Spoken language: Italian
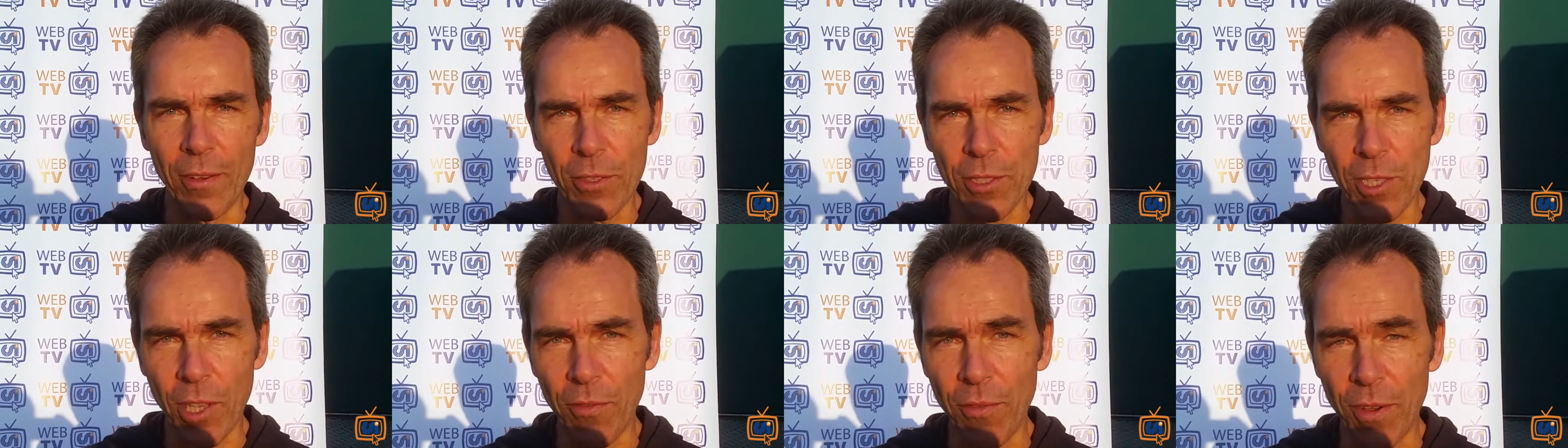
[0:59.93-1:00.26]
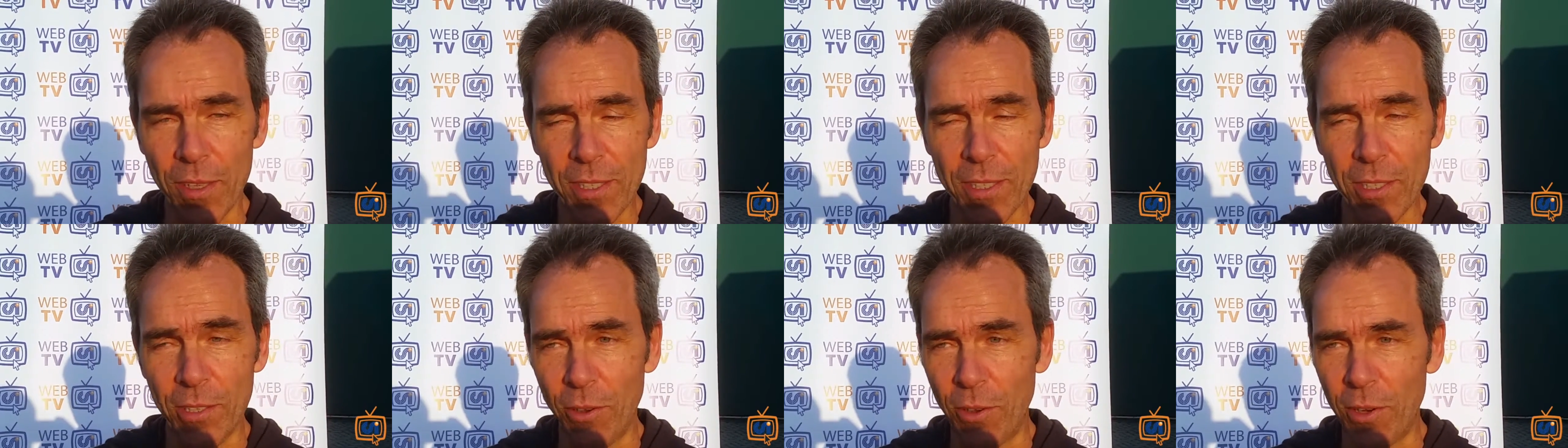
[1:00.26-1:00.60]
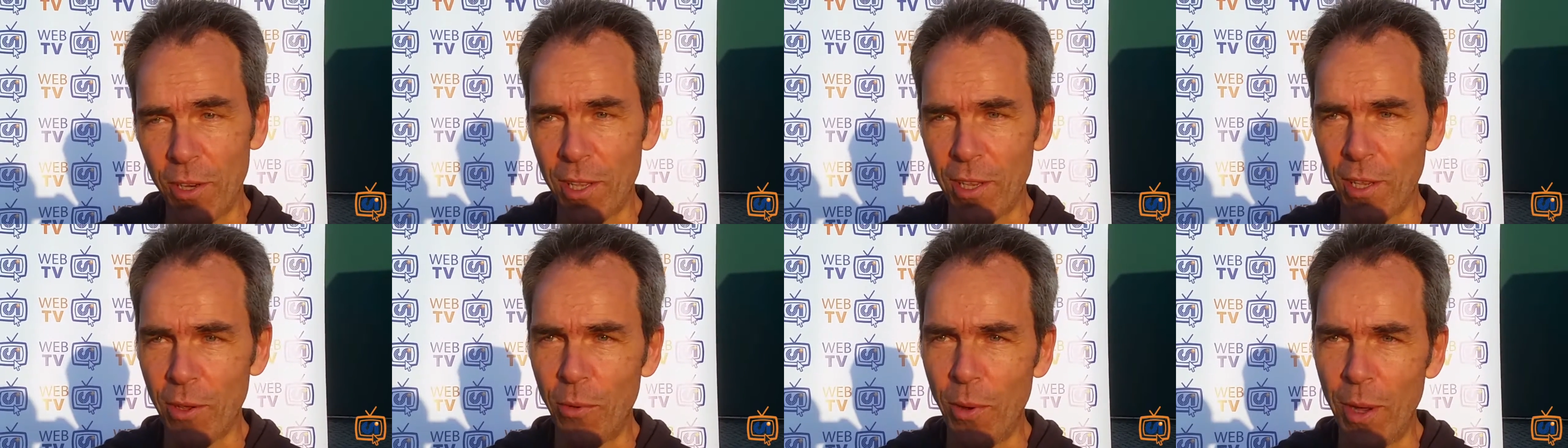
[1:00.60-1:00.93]

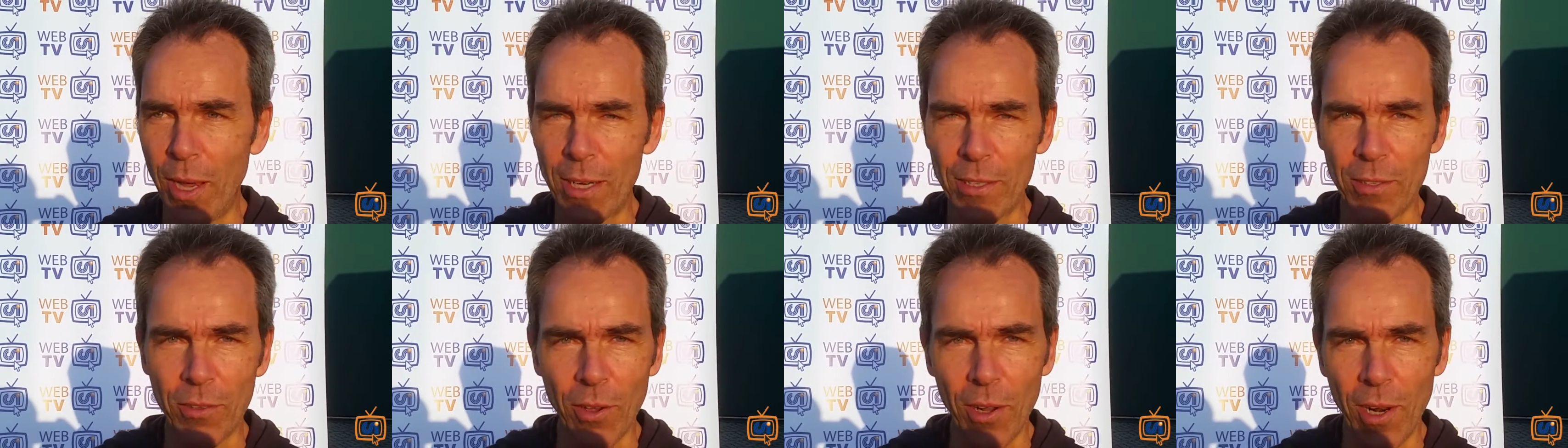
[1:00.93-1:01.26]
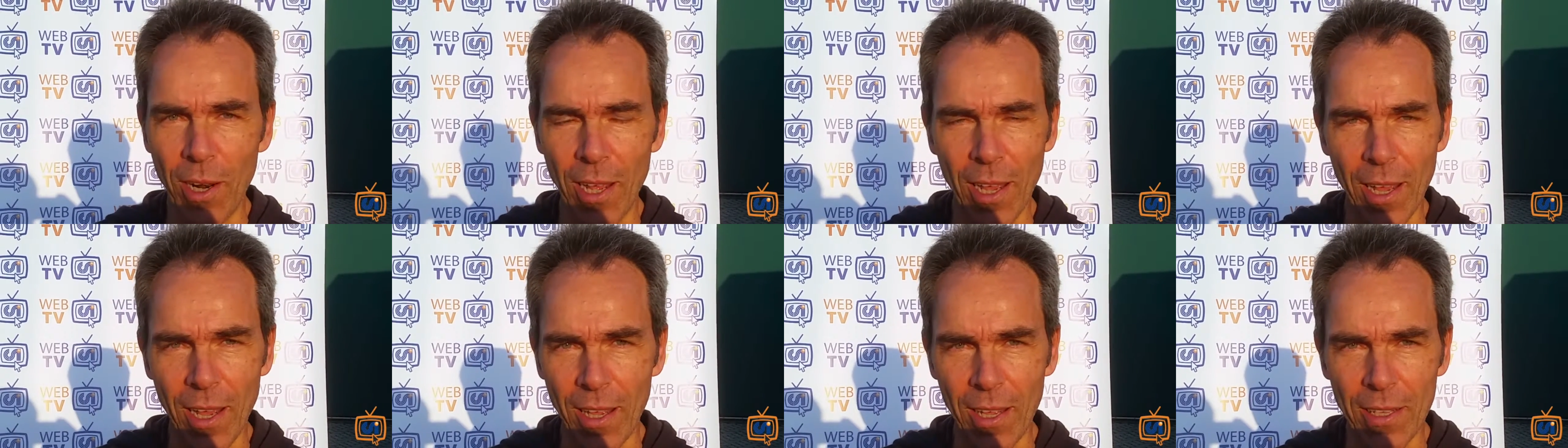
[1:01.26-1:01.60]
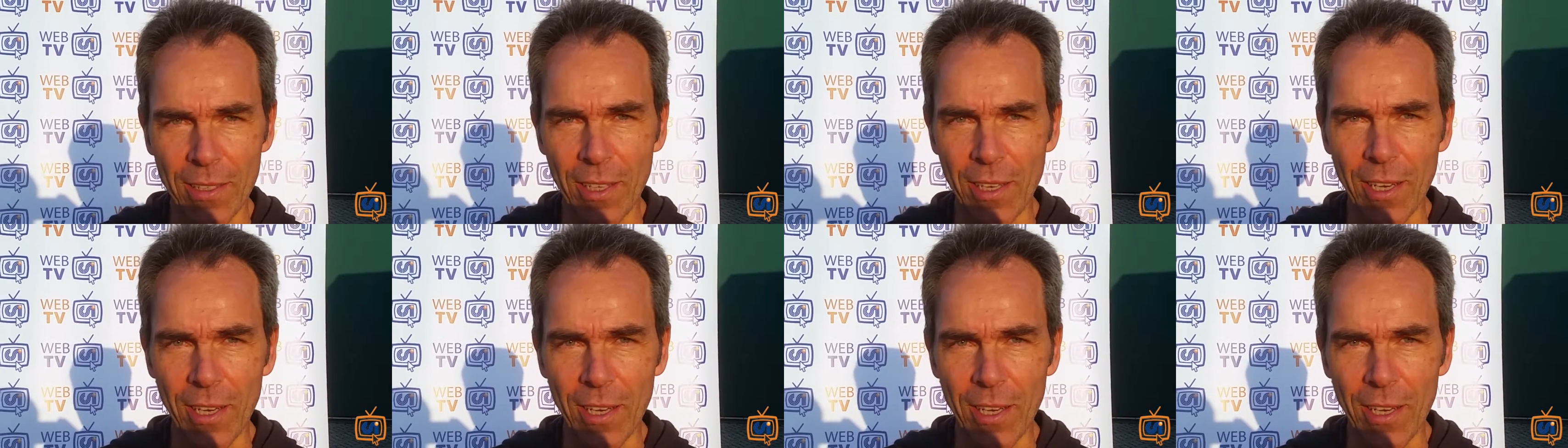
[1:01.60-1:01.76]
osservazioni riguardo alla